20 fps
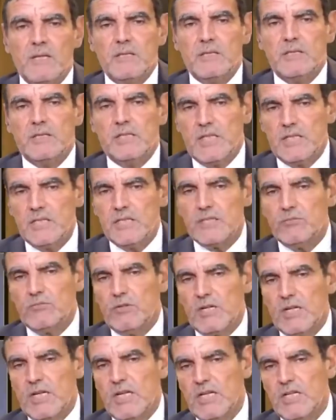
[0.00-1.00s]
يعني حتى
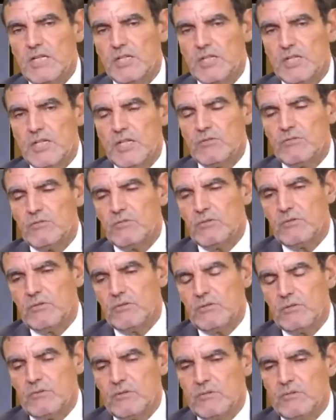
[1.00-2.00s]
دول الخليج هذو
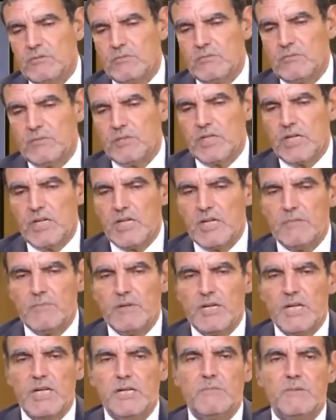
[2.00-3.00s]
الجاليه
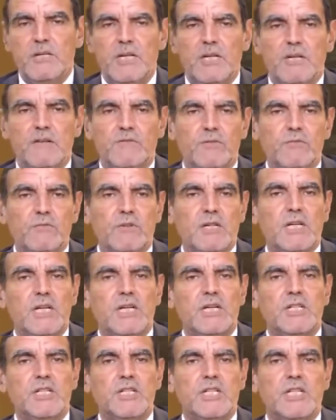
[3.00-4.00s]
المغاربيه اللي في دول
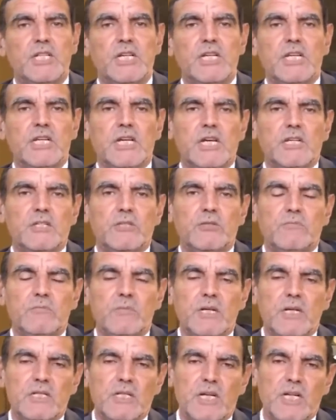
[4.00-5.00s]
الخليج كذلك
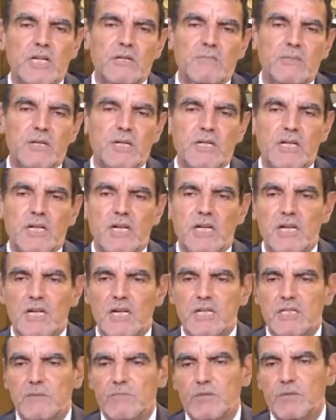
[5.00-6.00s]
عندهم هذا اكبر نحل
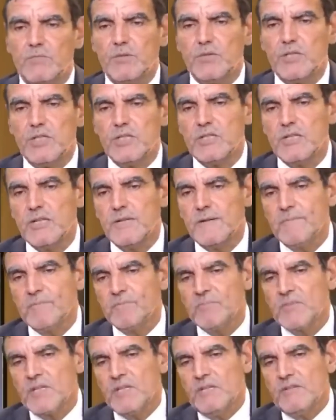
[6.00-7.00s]
هذه بروبوليس
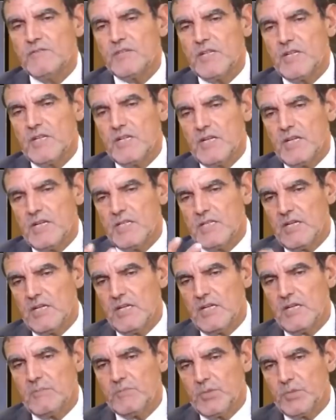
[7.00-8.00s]
فهذا
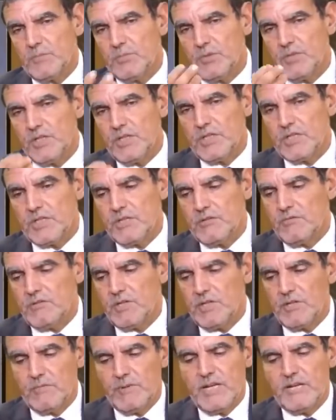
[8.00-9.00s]
البروبوليس هو
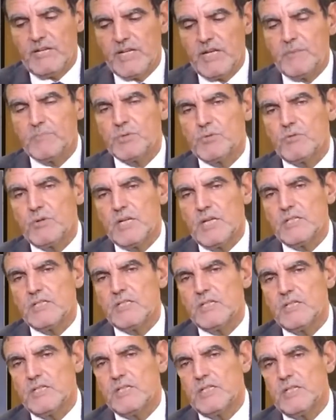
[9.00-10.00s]
يباع
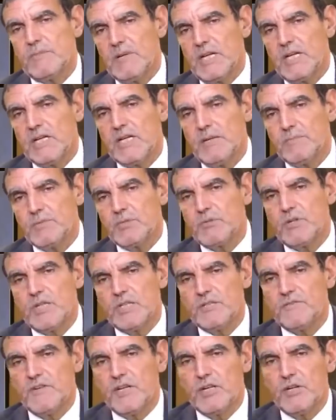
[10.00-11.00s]
كبسولات يعني اربع
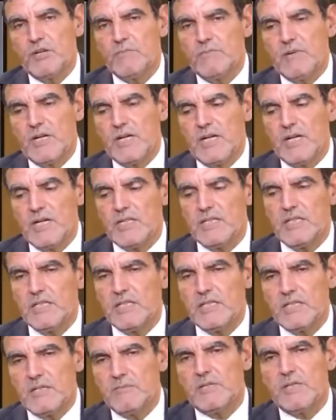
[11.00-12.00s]
كبسولات في اليوم مع هذا
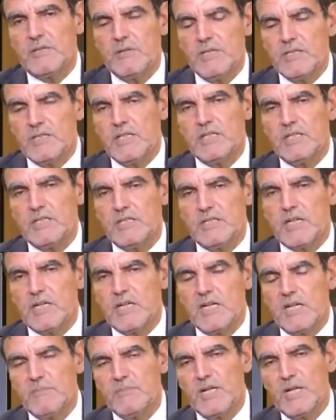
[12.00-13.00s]
النظام النباتي الذي
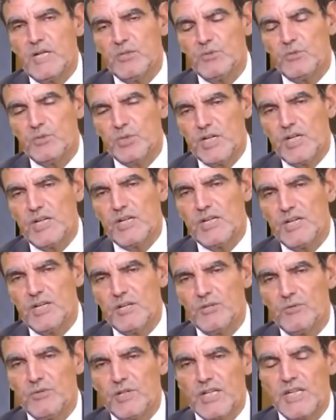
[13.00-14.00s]
تكلمنا عنه ان شاء الله
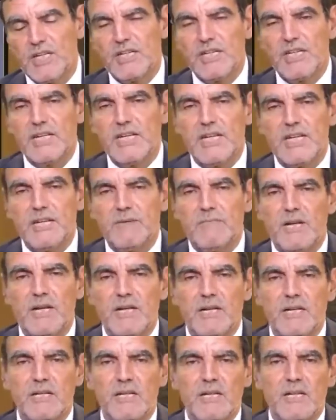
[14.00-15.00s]
يكون خير
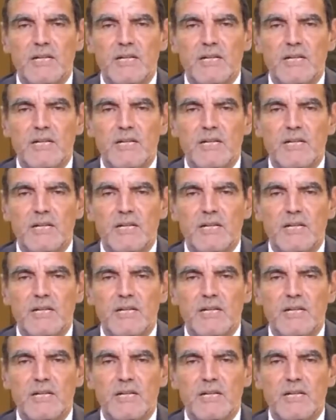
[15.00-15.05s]
انما